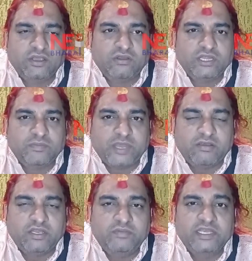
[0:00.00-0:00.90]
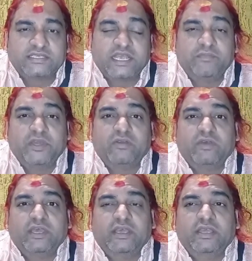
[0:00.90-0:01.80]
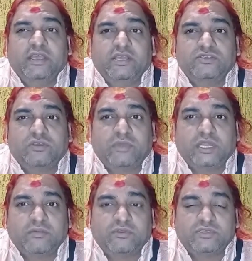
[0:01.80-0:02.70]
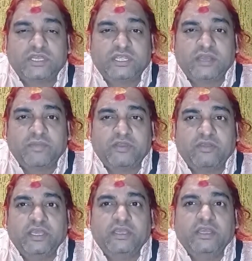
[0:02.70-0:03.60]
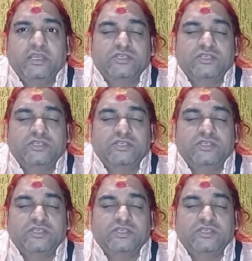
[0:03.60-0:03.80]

और दीपावली भी ऐसा ही पर्व है जो मतलब रोशनी का पर्व है